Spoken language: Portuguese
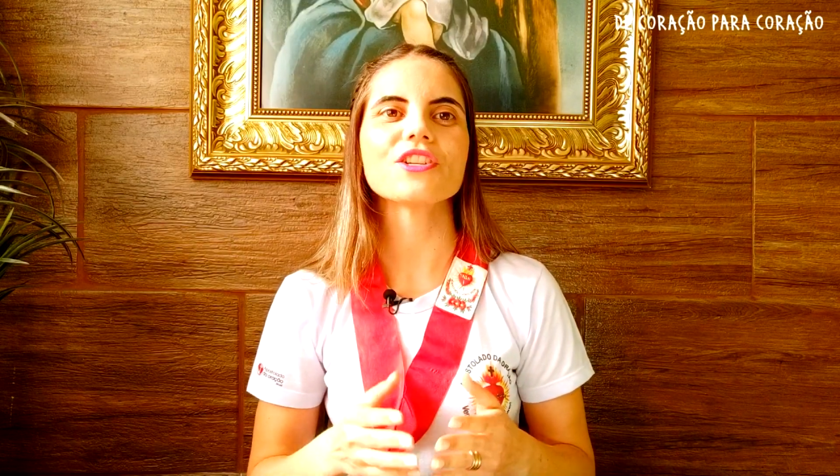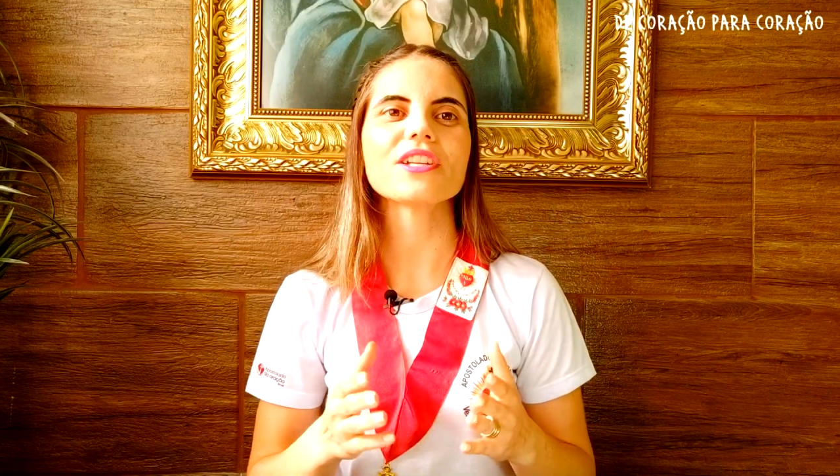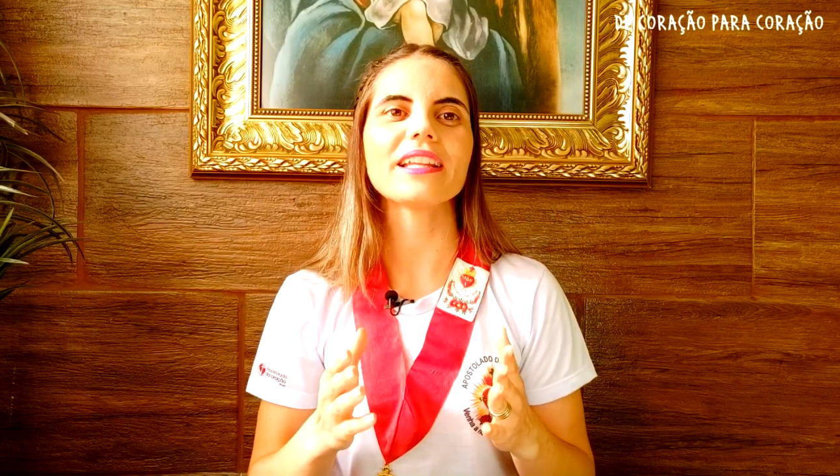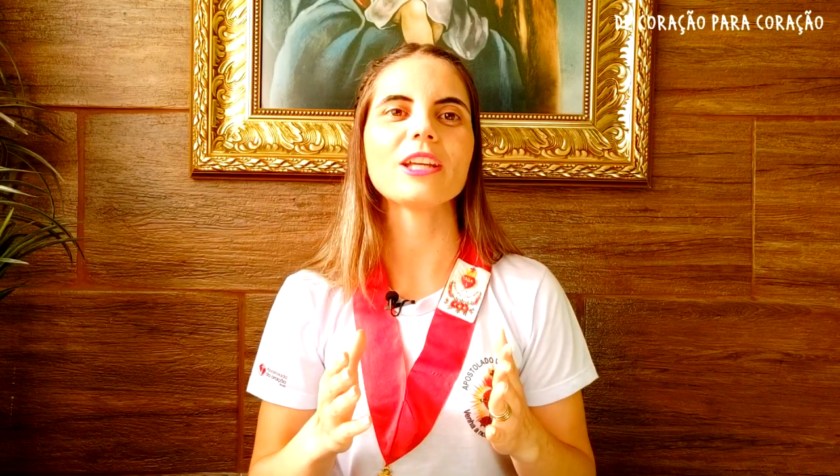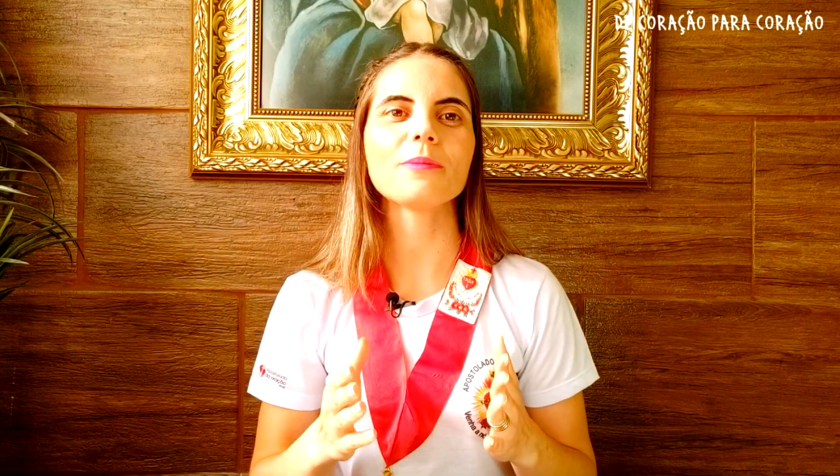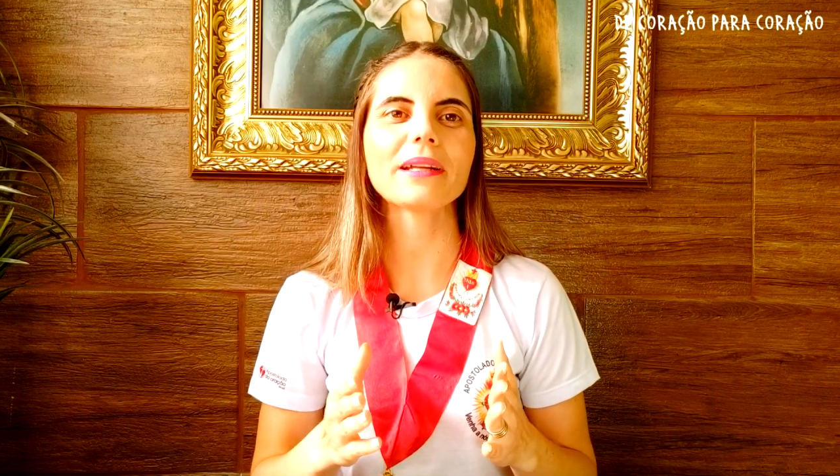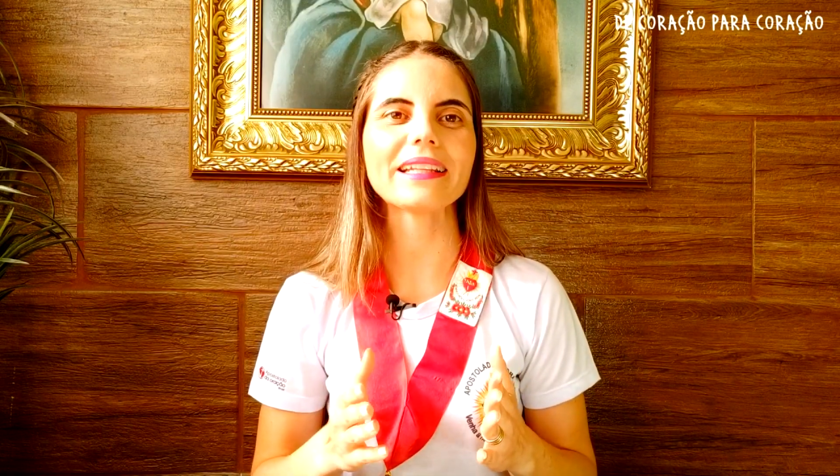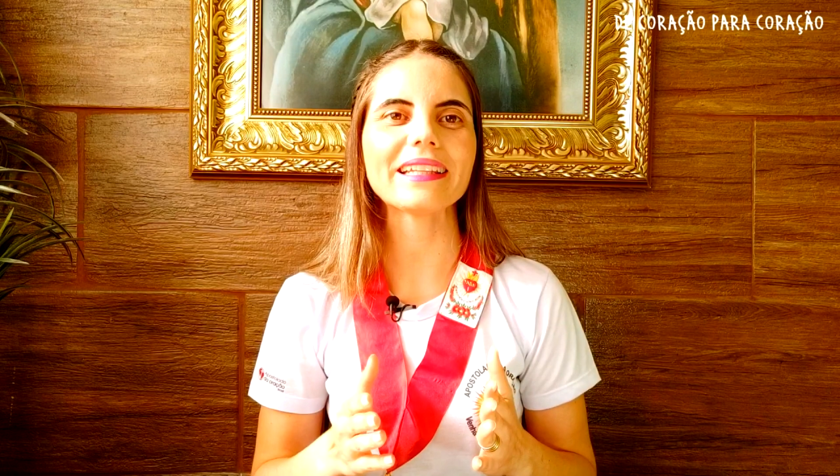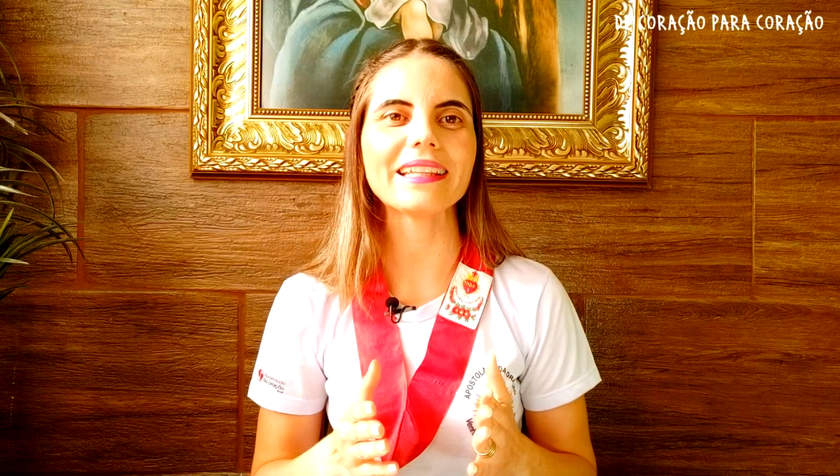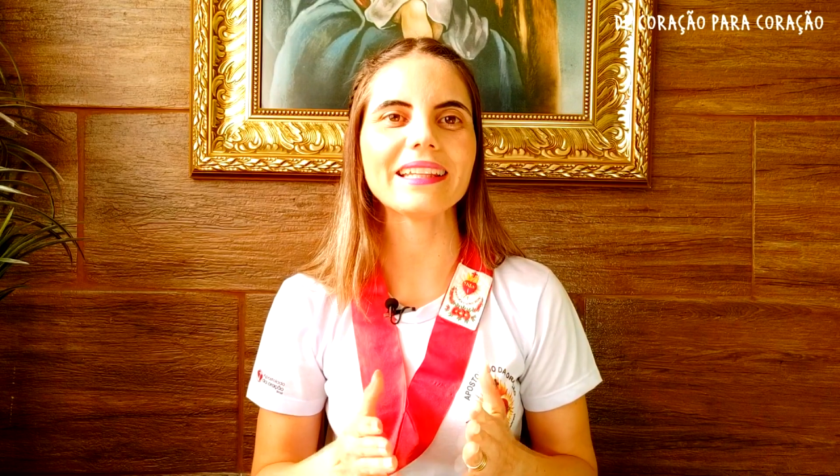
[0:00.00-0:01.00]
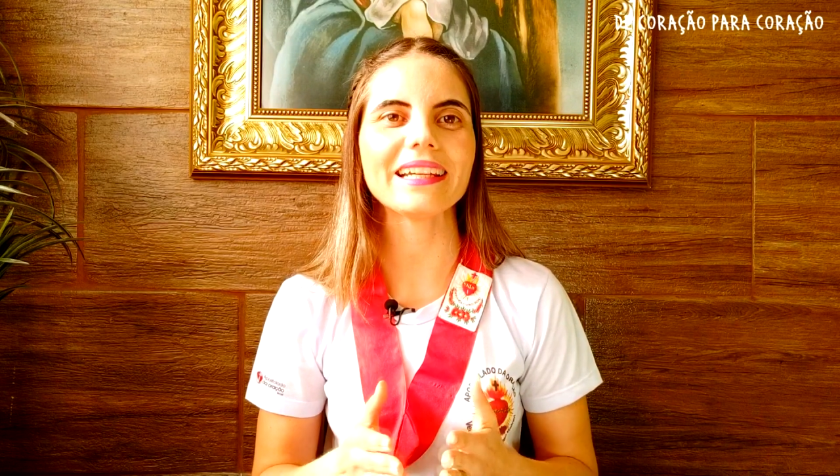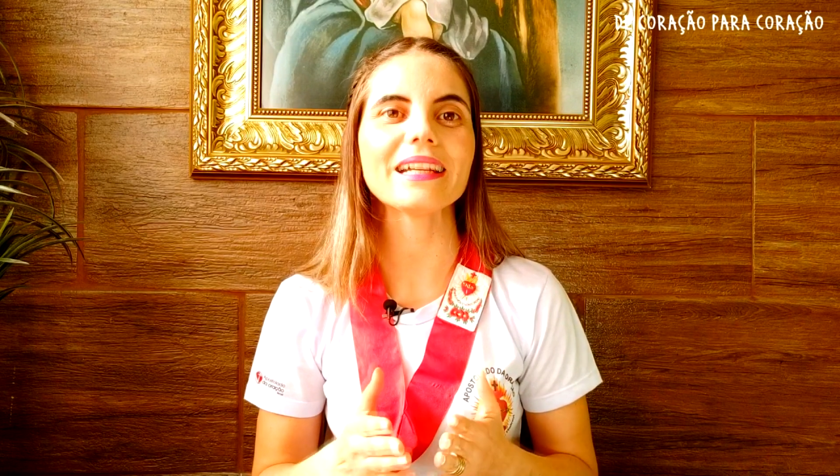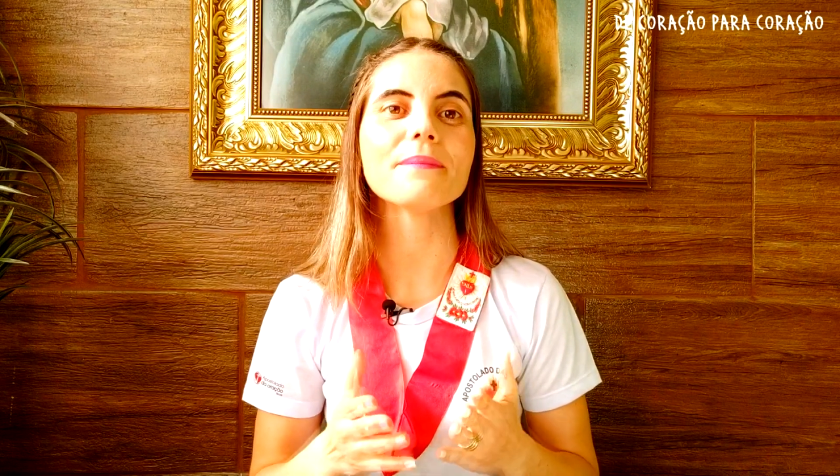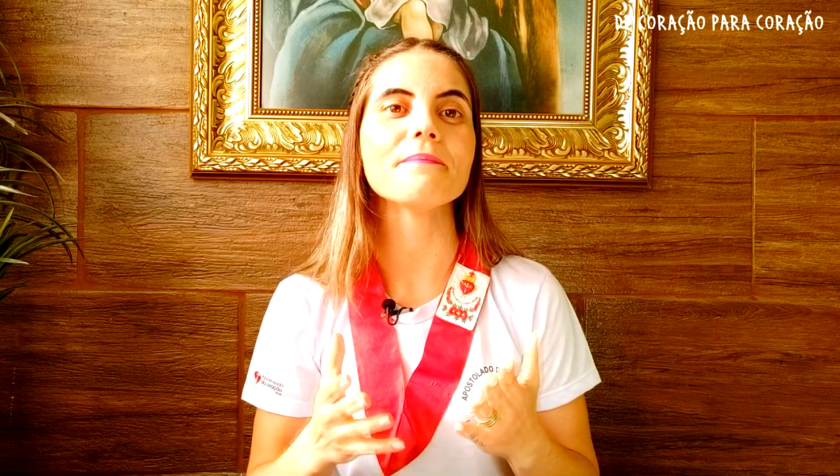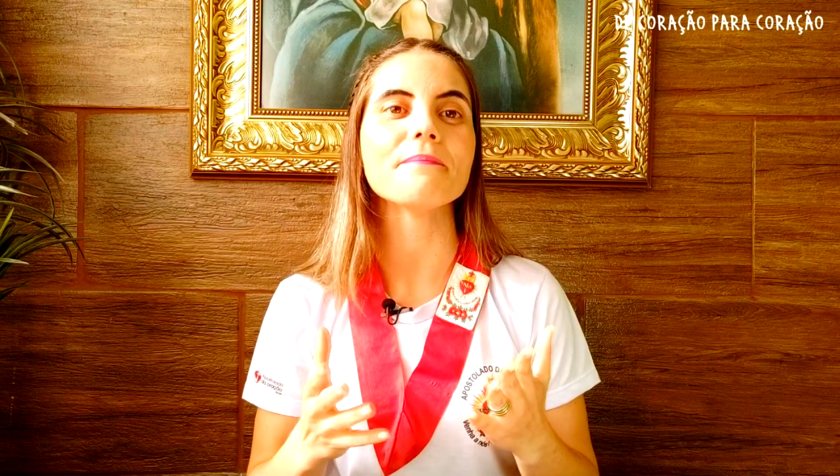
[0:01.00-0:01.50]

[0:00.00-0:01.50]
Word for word: já deu para entender